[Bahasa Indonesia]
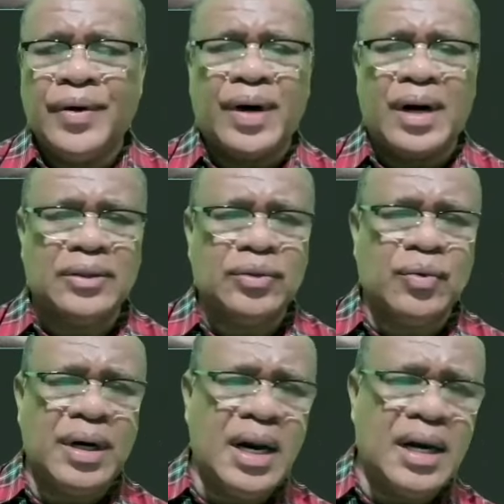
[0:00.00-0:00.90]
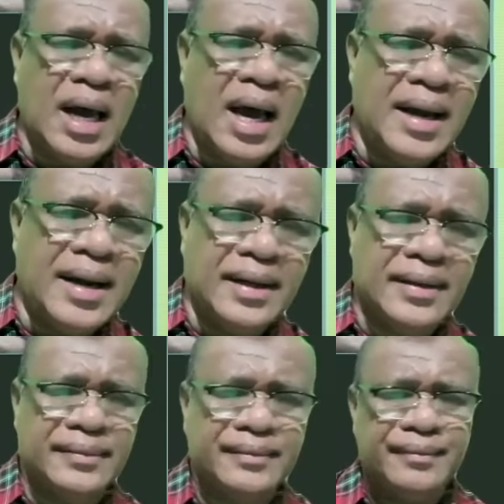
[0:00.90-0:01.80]
orang tua dan anak,
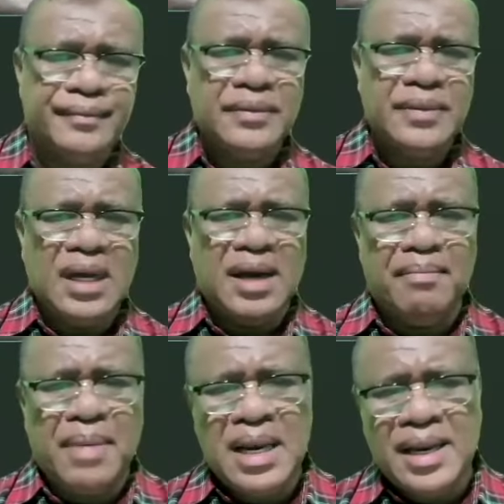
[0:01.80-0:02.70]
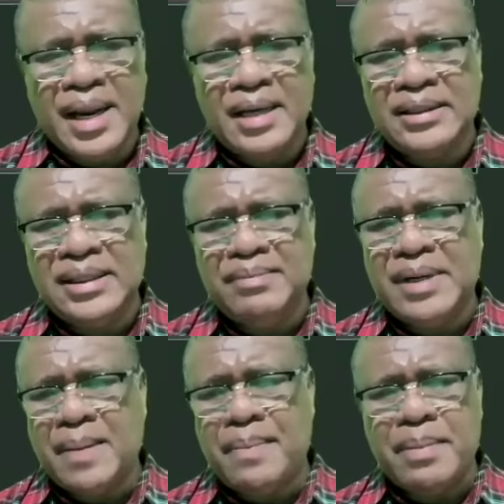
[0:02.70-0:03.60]
gembala dan tim
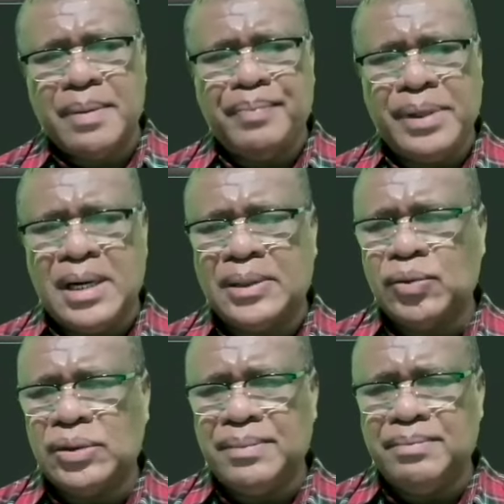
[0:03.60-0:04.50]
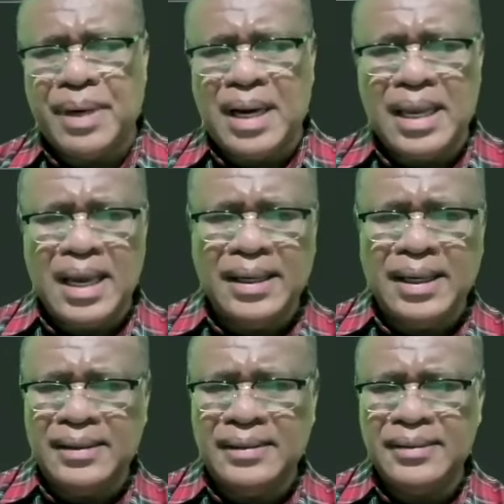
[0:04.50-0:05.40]
kepemimpinan atau tim
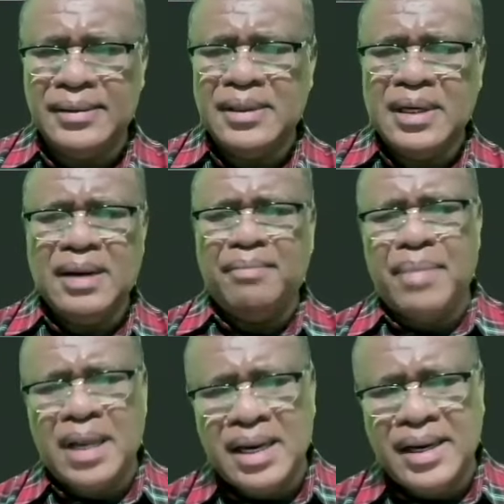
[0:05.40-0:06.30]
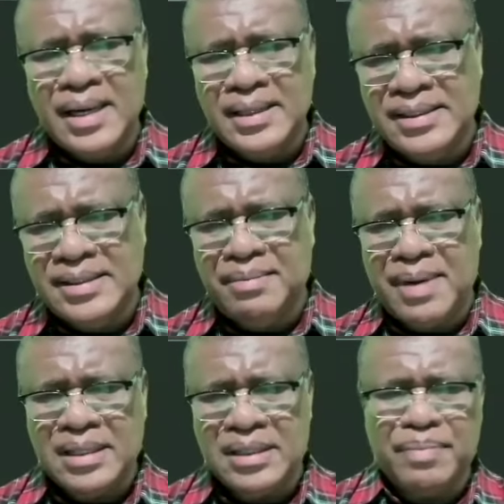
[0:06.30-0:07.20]
pelayanan, gembala dan
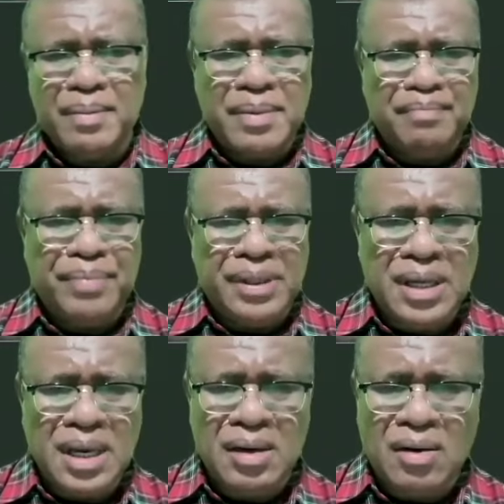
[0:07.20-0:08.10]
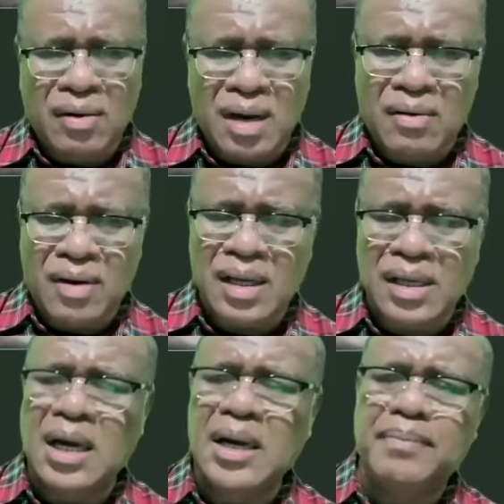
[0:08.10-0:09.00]
jemaat, pemimpin dan orang-orang
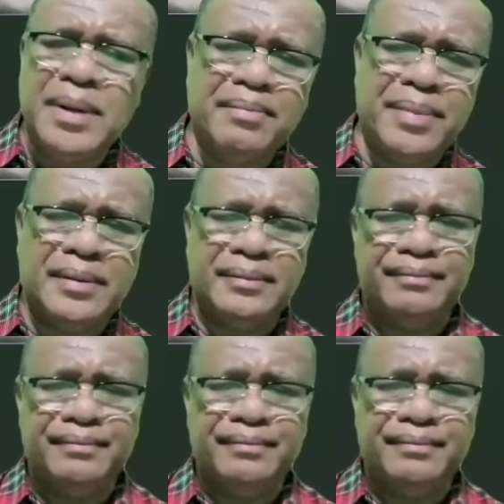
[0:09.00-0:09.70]
yang dipimpin.